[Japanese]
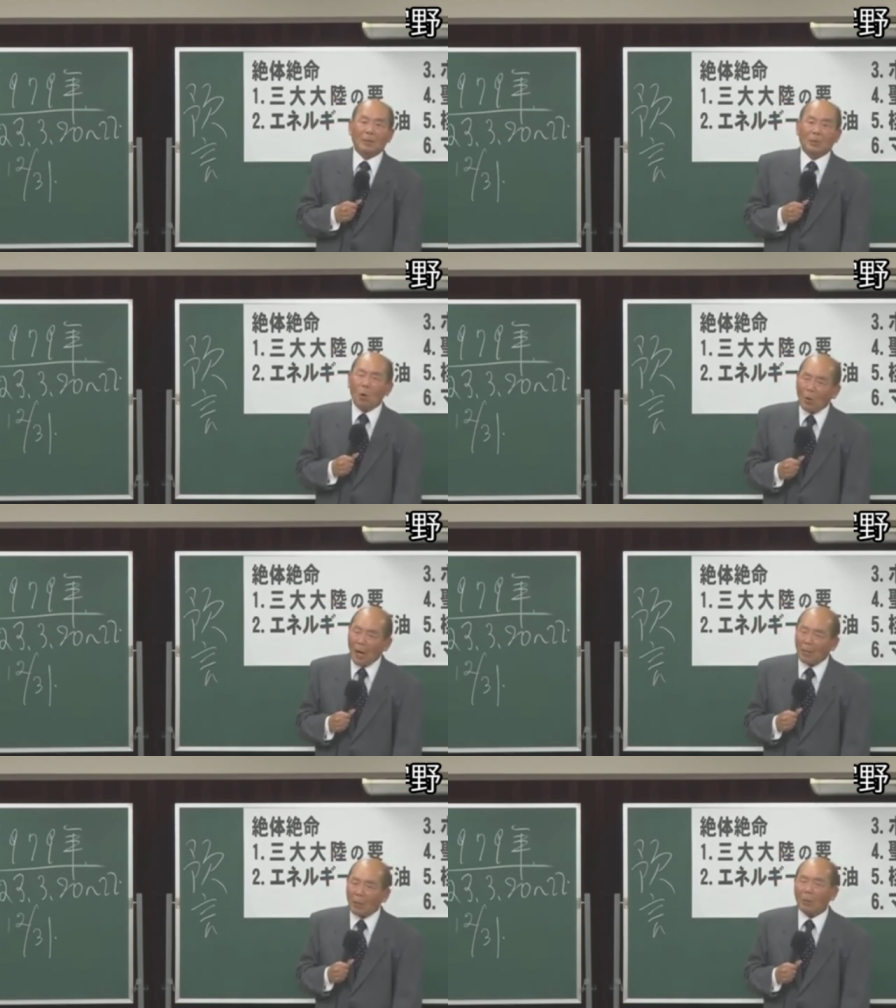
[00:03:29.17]
今
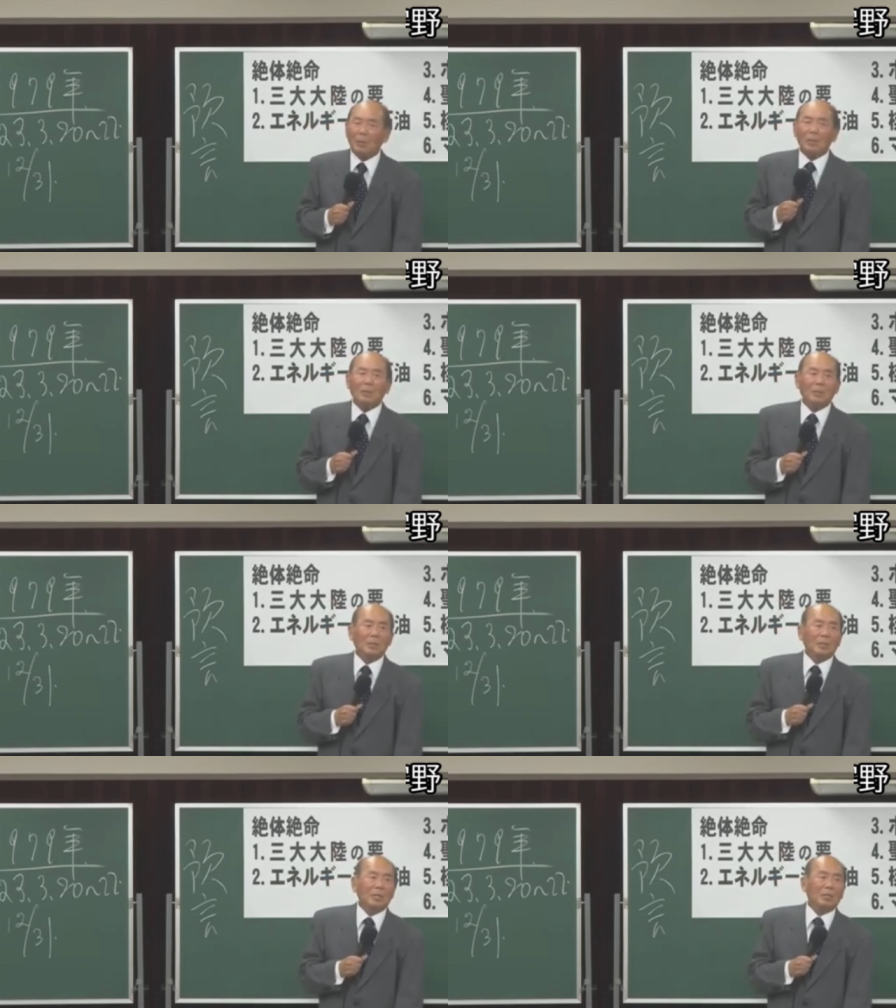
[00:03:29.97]
回の
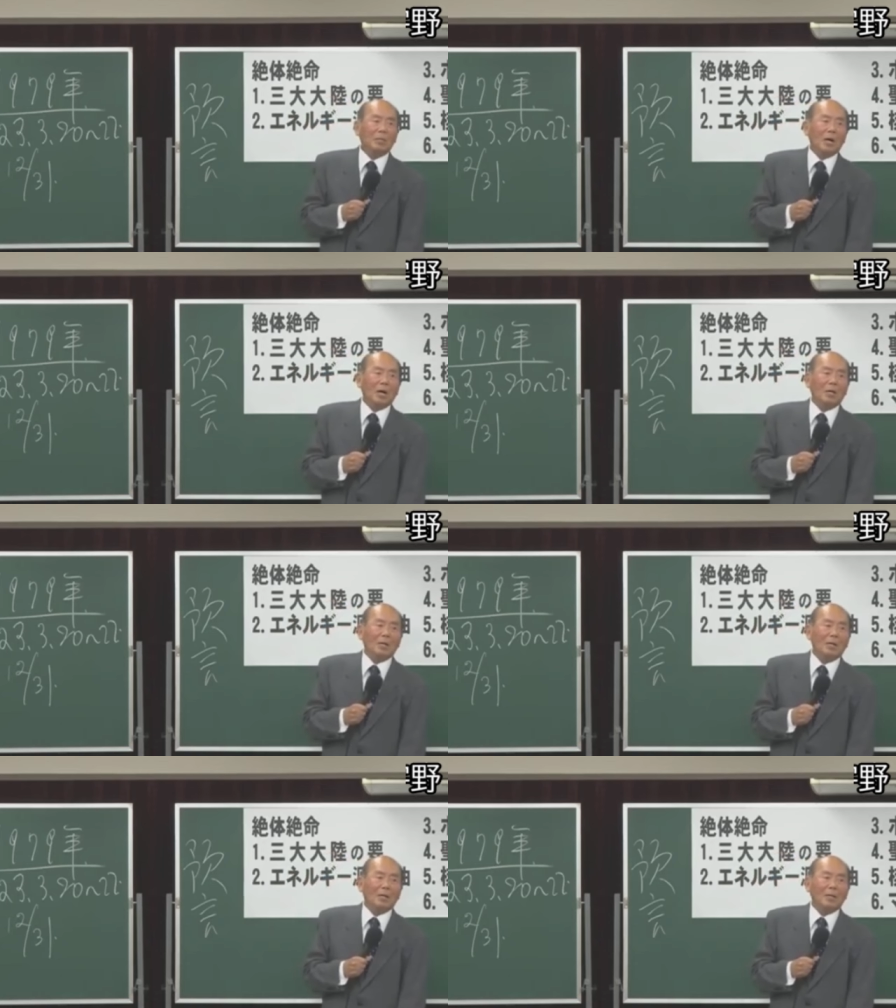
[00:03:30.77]
石
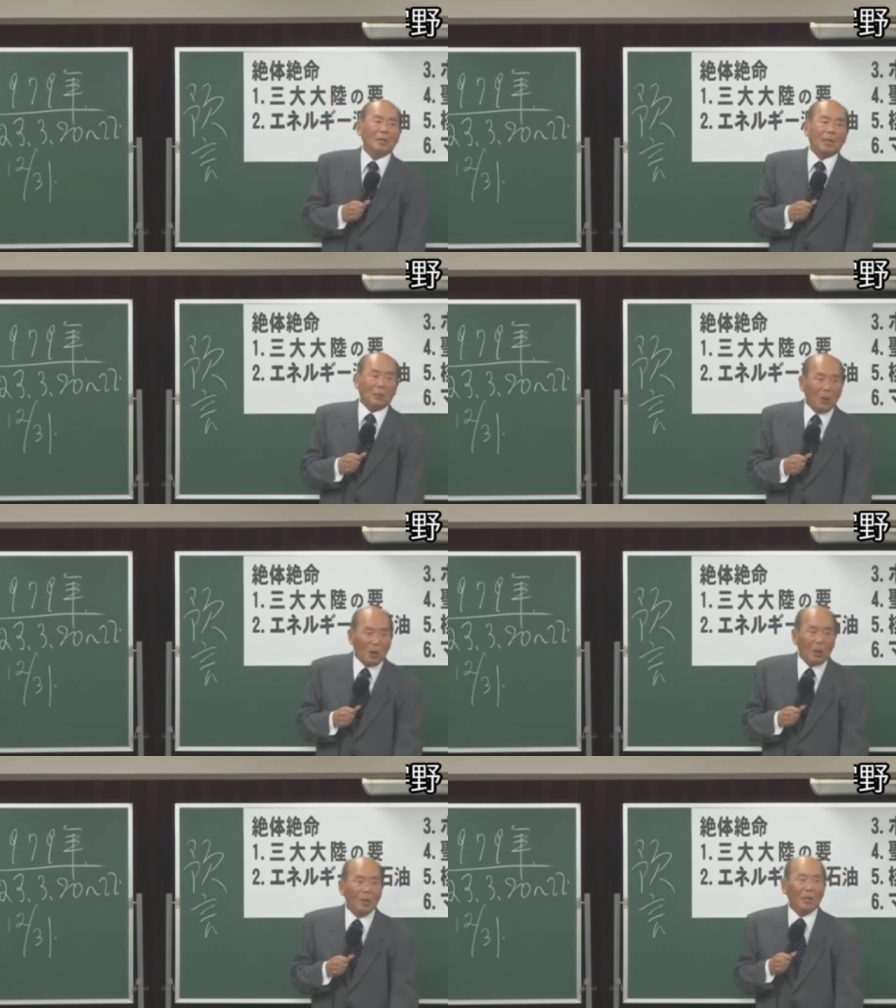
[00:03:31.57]
川県
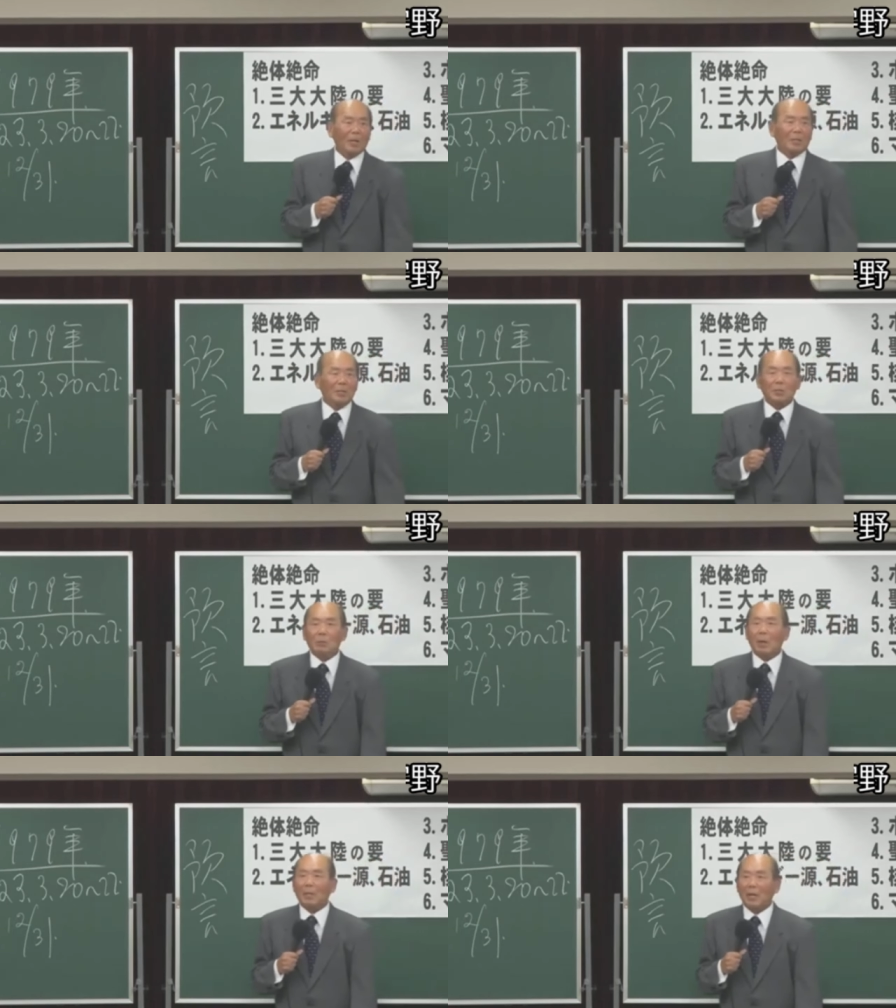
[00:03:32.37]
の地
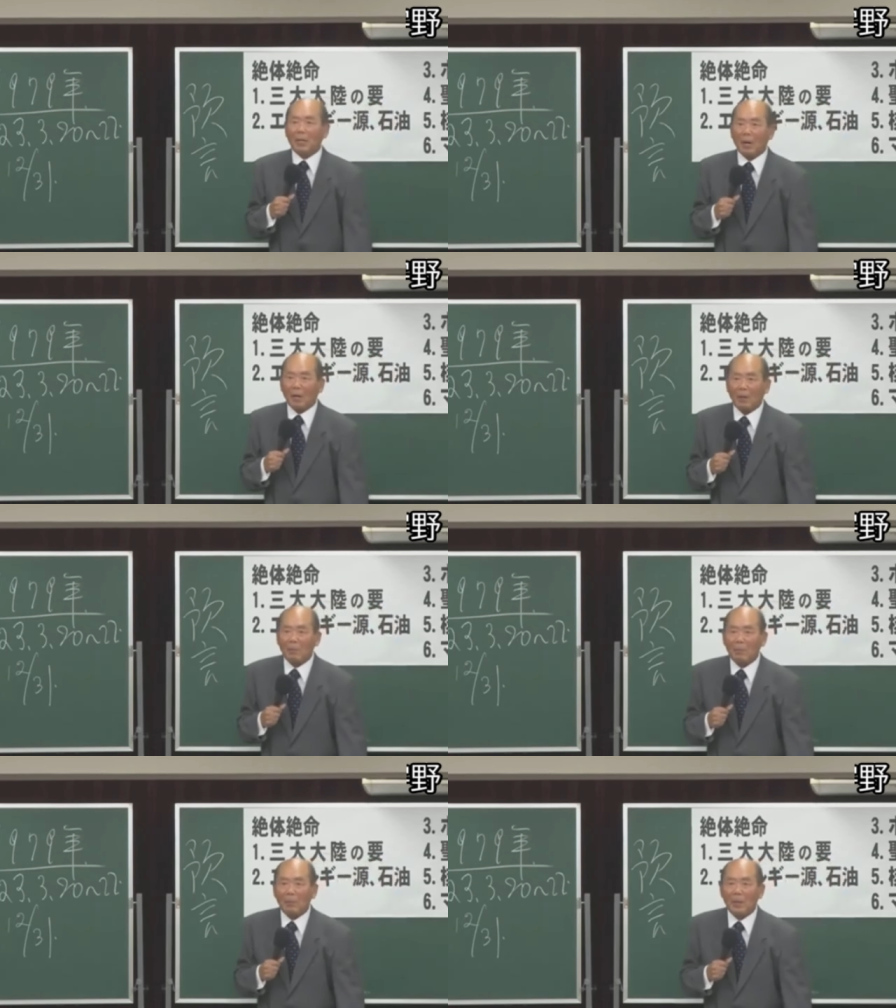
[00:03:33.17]
震は何か
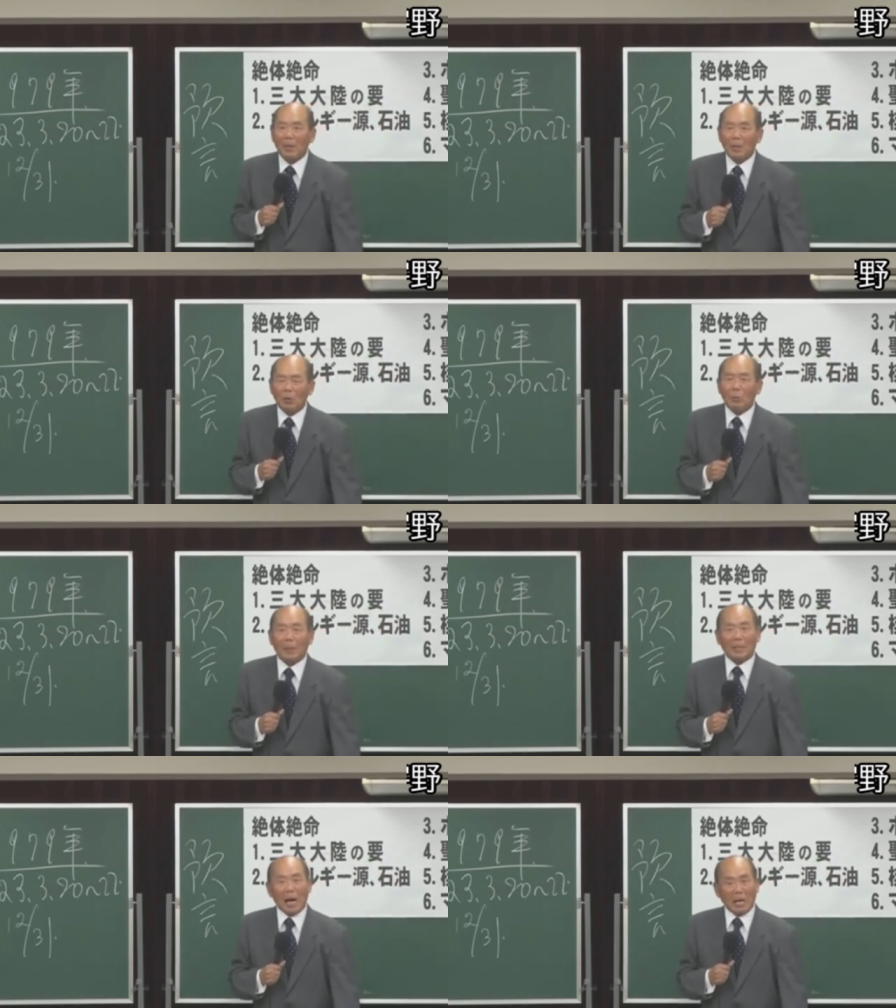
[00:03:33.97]
今度
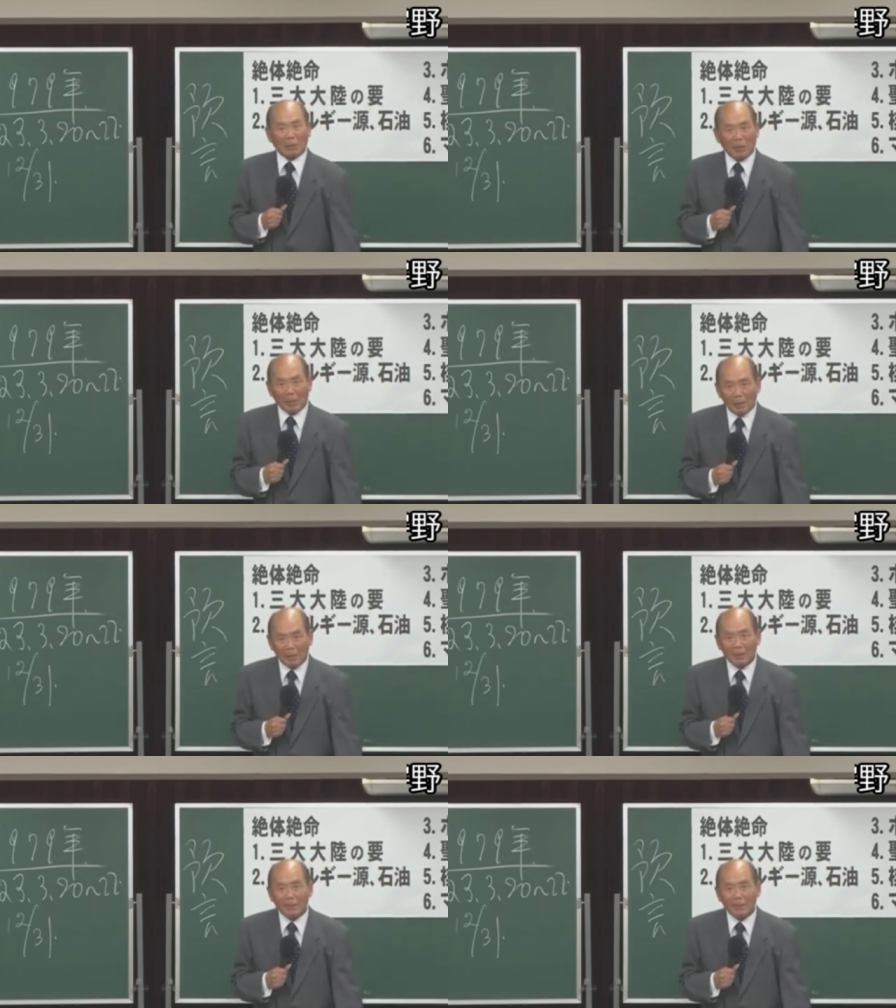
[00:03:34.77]
は逆だ